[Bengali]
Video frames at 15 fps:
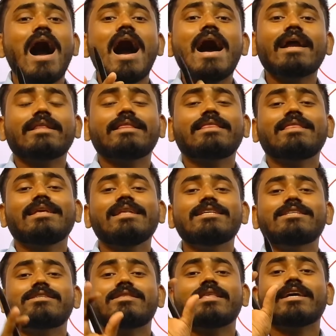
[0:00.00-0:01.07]
আর তিরিশ
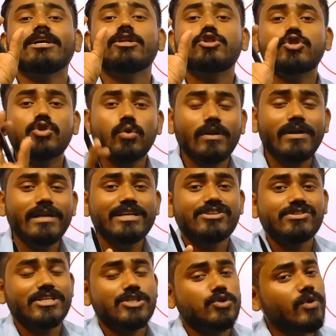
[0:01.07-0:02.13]
থেকে
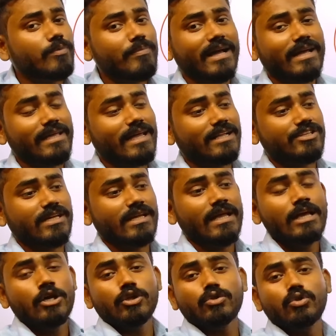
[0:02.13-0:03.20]
চল্লিশটা স্টুডেন্ট বাকি আছে
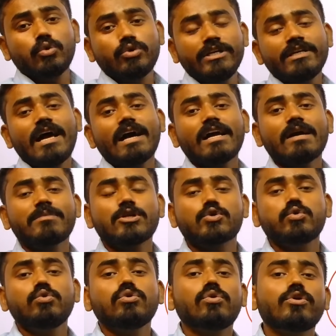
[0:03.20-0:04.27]
দুদিন আগে আমরা
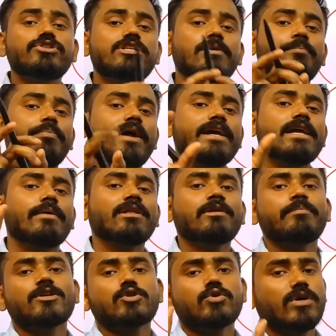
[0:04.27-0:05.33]
শুরু করেছি প্রায় আমাদের
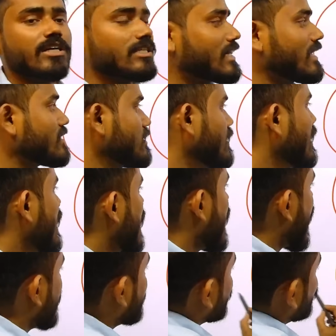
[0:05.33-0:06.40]
পাঁচশো কাছাকাছি আমরা